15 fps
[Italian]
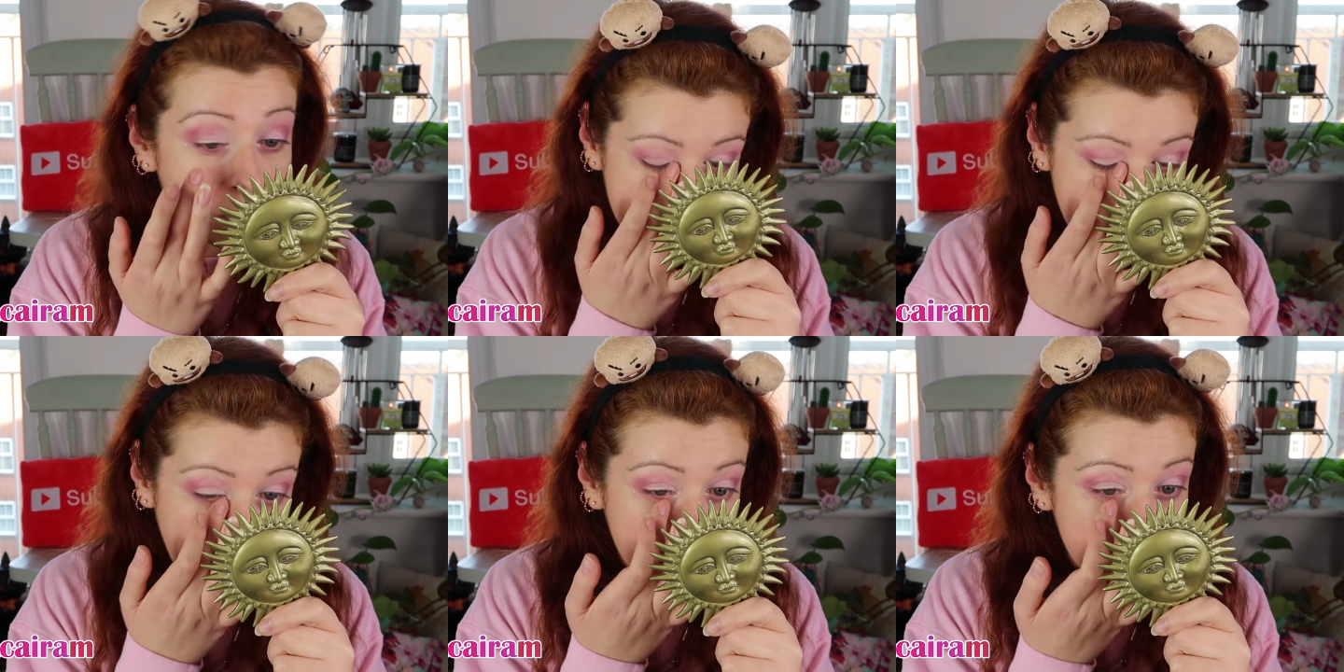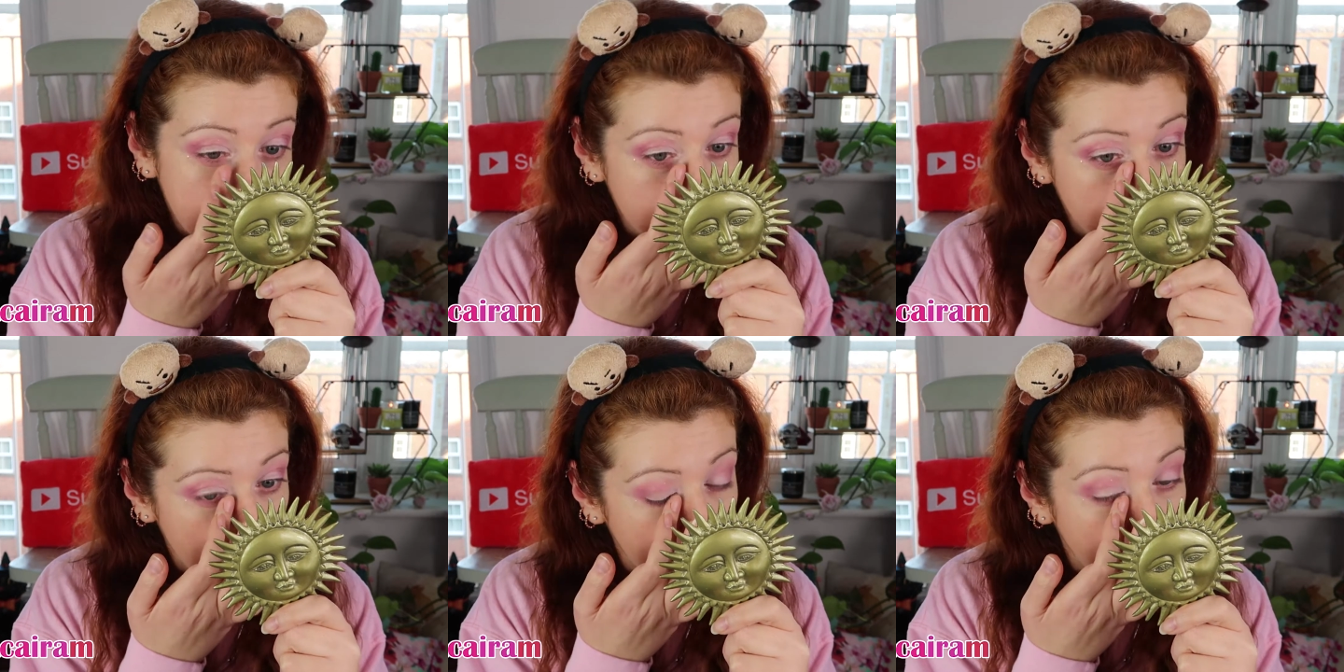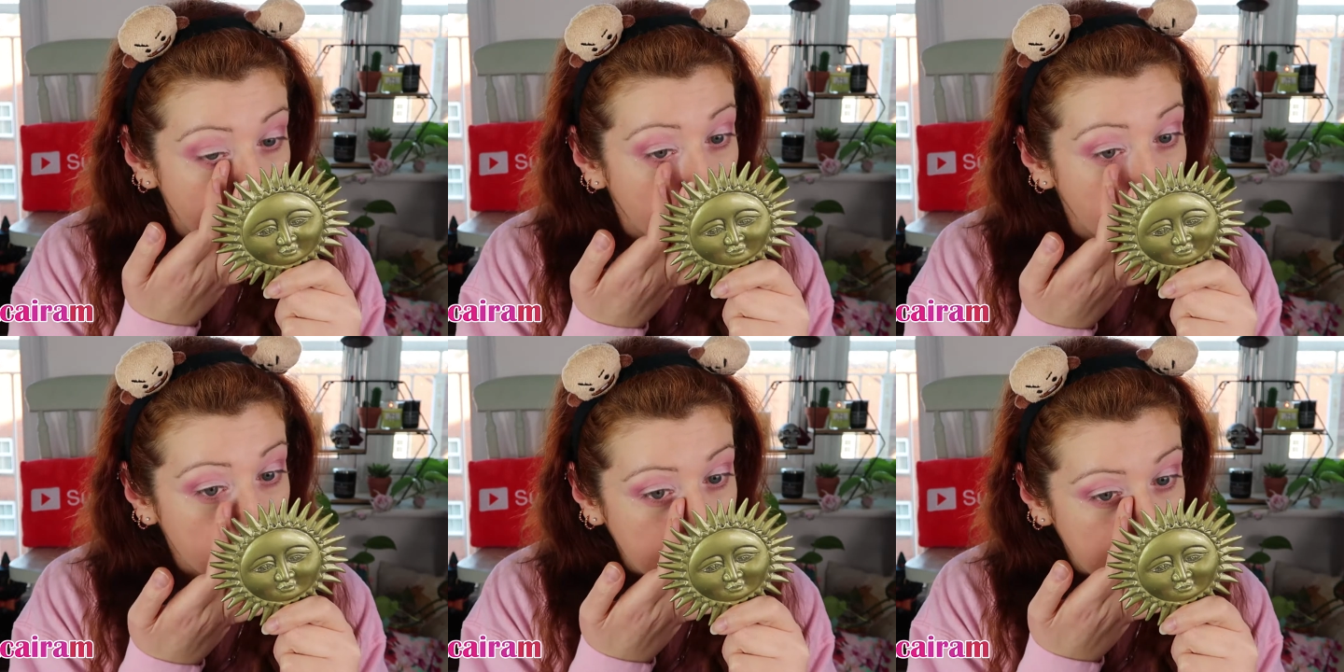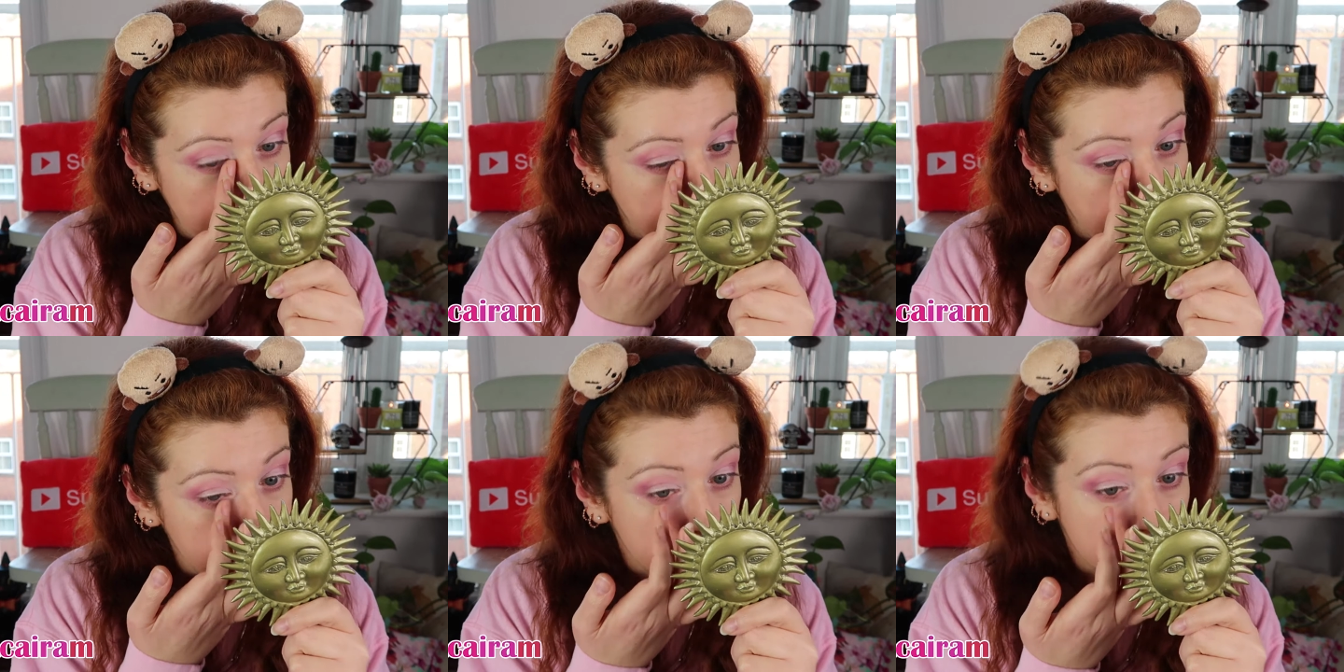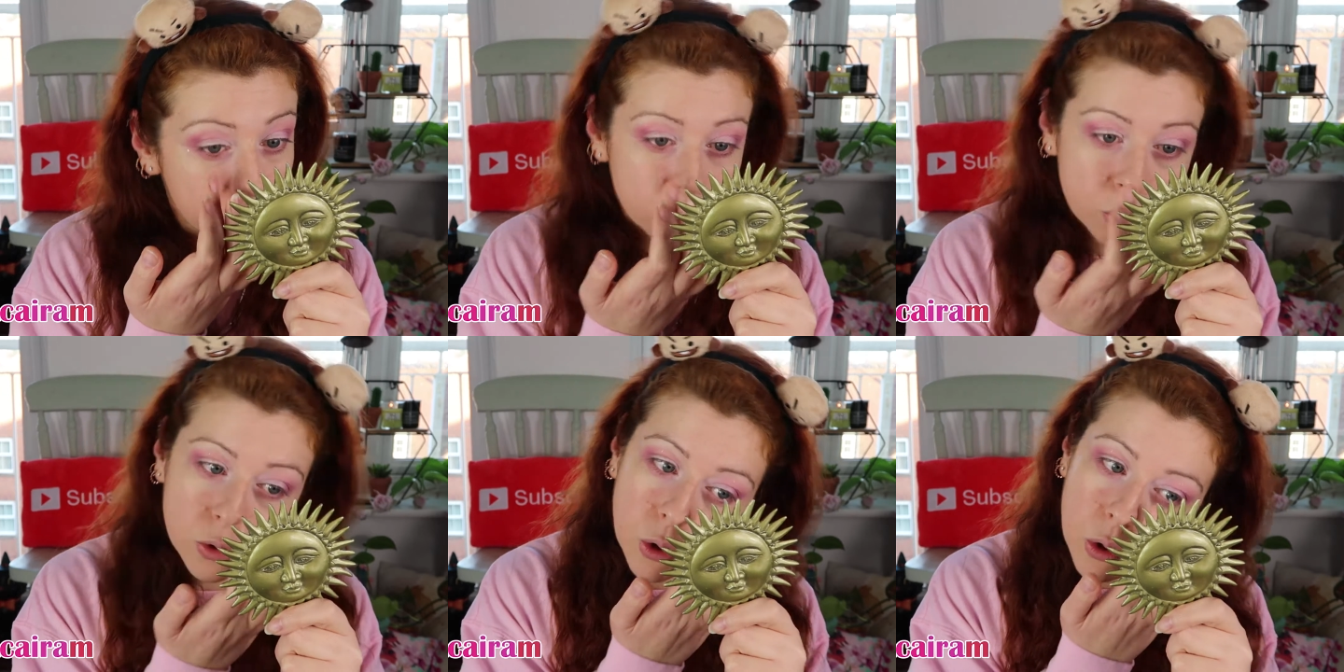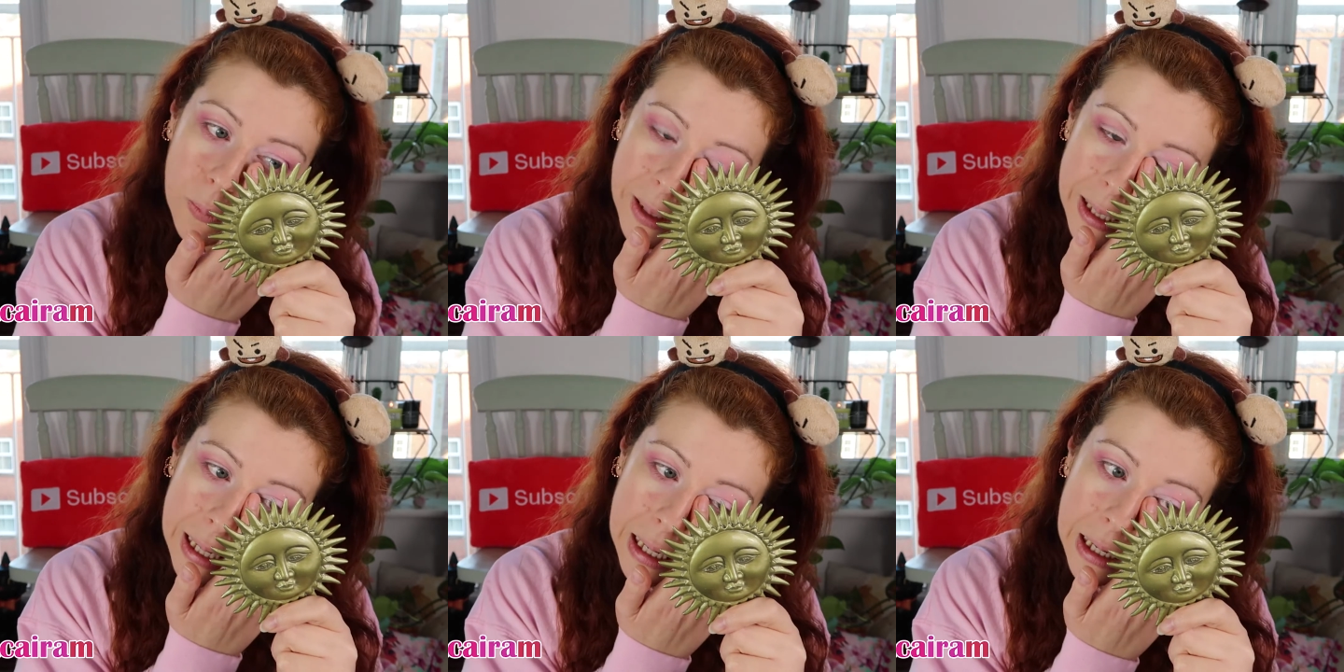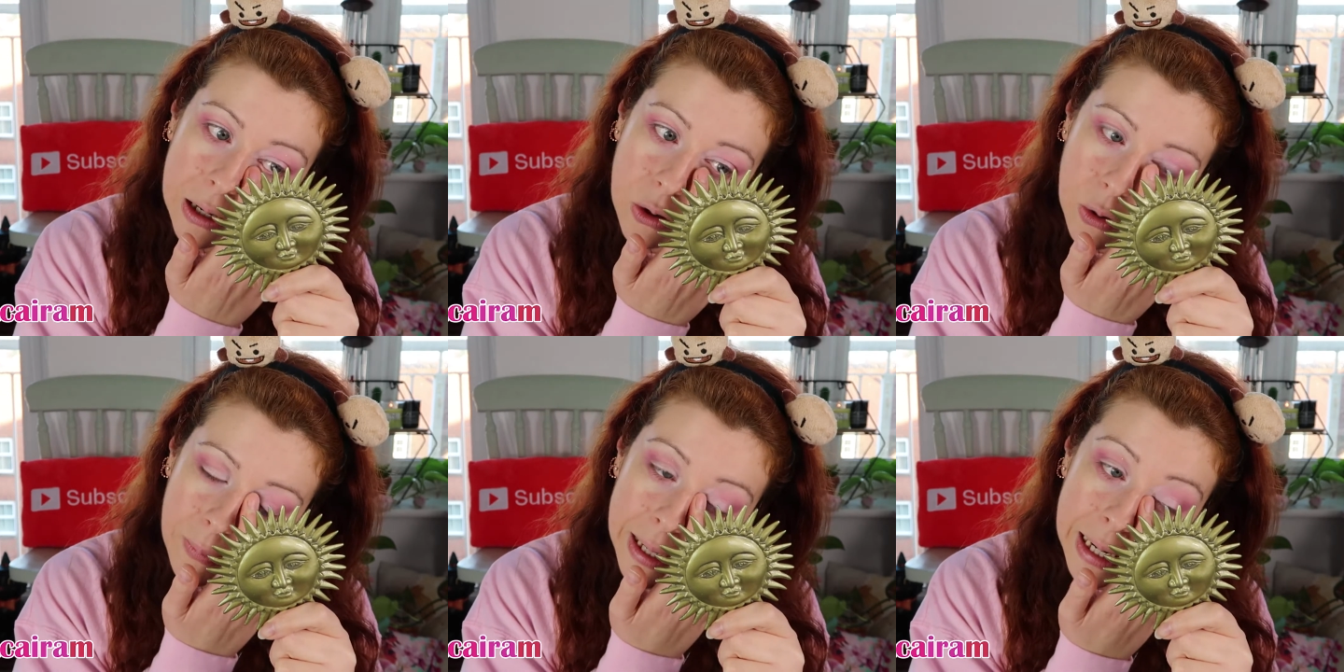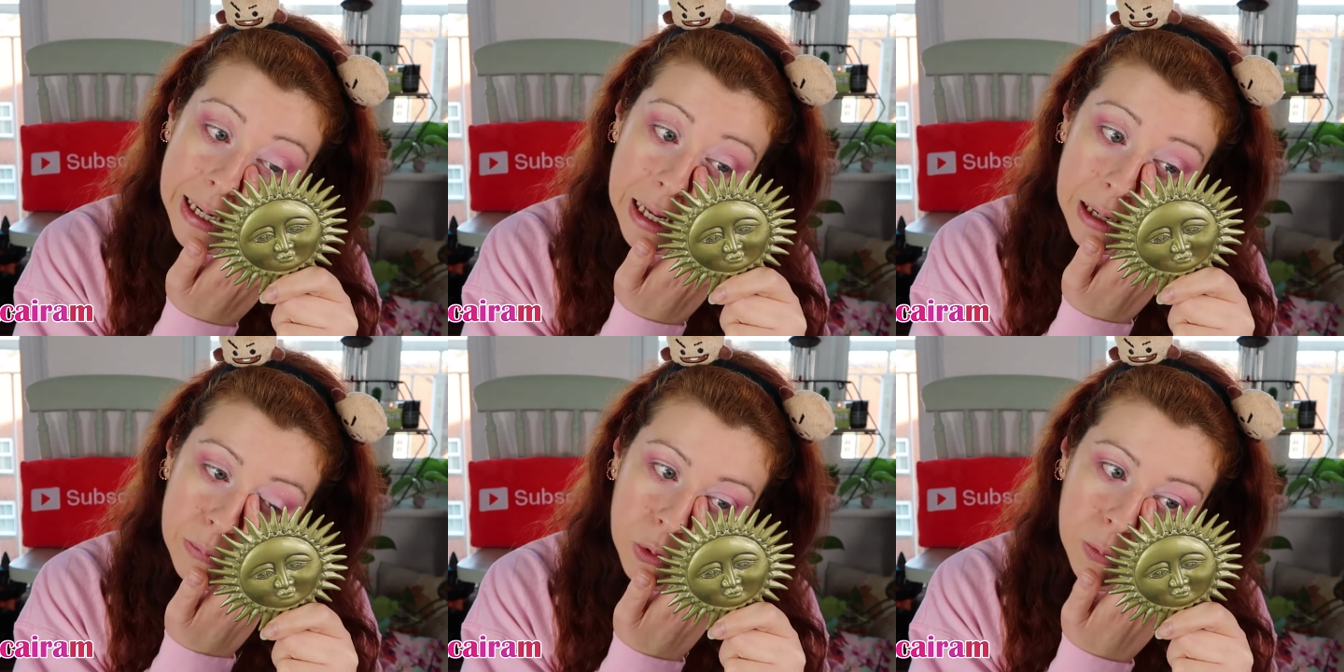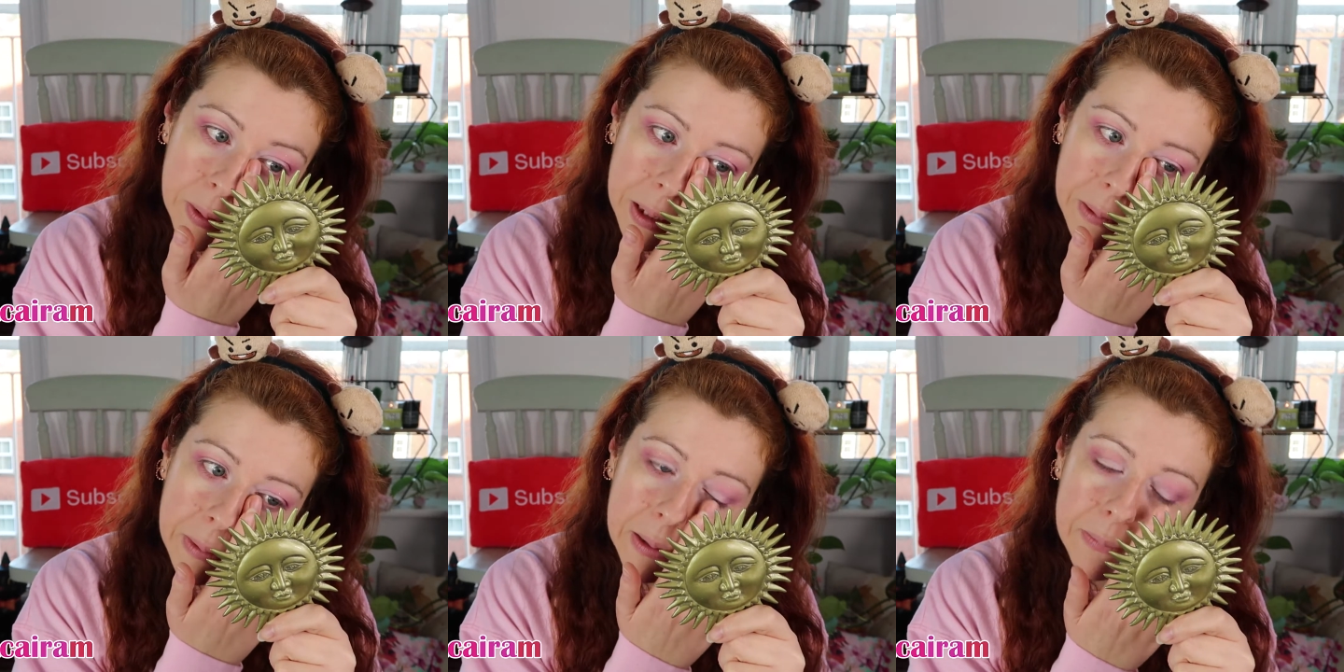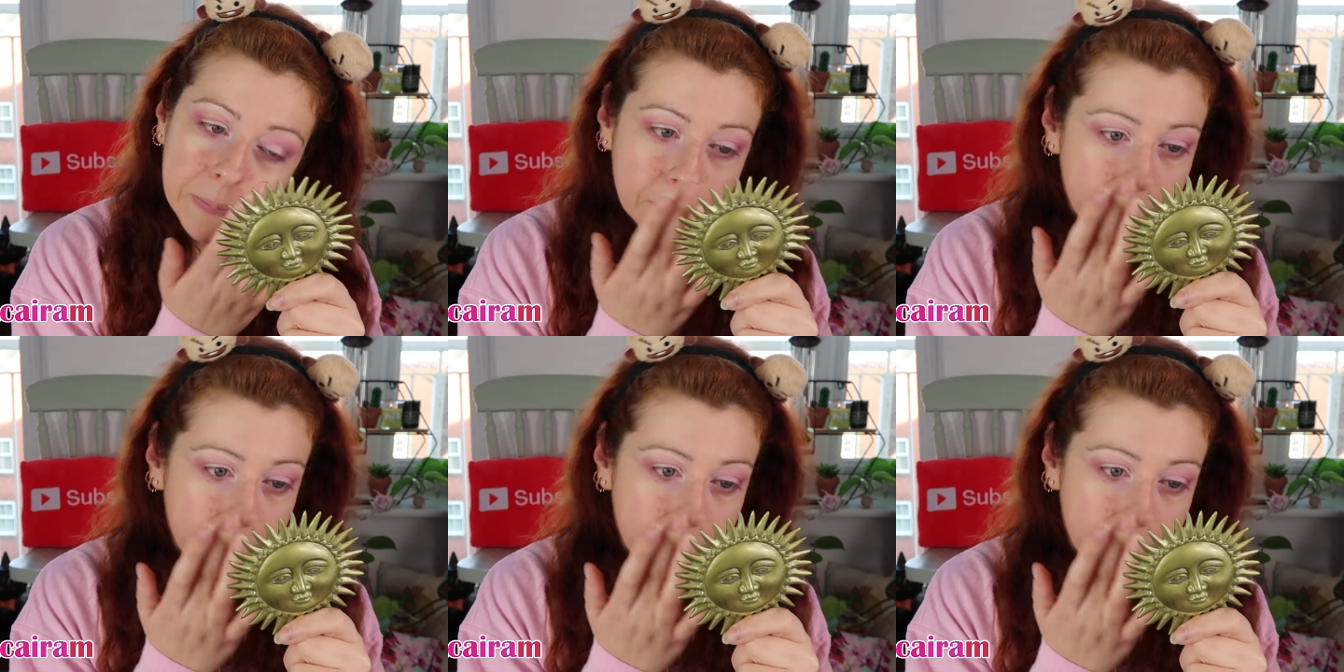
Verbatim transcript: si è di nuovo calmato tutto come era, com era calmo prima.